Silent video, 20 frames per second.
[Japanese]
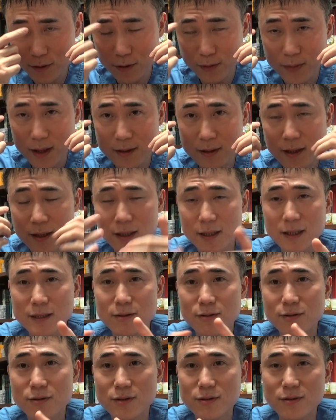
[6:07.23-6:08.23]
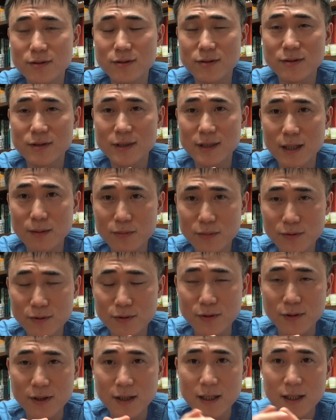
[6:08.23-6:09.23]
表面的にそういう手術をして
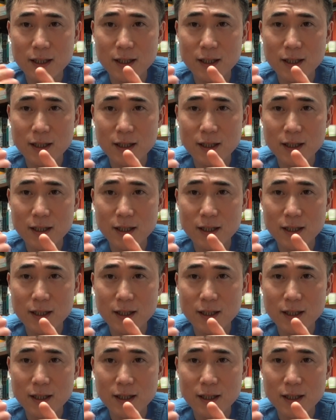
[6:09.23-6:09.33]
も